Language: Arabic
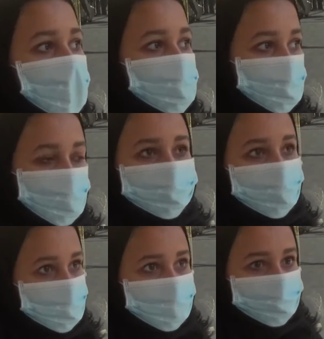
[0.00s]
اخذنا وقتنا
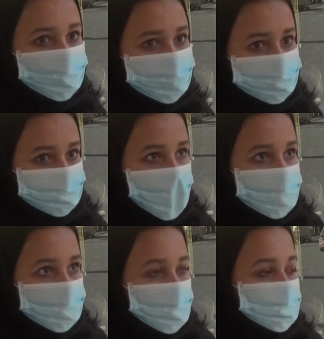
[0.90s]
الكافي
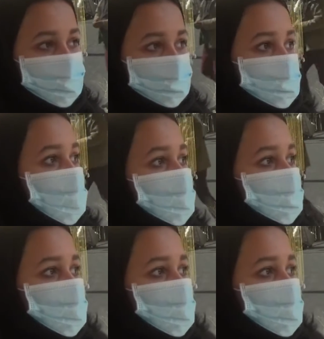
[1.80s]
بامتحان الرياضيات فدخلنا